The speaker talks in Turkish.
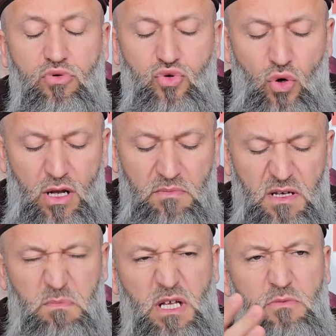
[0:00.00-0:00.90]
Bu
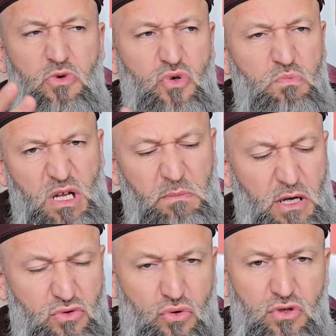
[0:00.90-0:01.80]
söylemleri bilmiyorum,
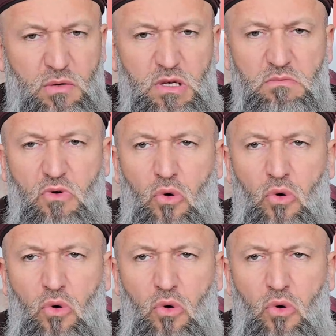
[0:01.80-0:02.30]
bilmek zorunda mıyım?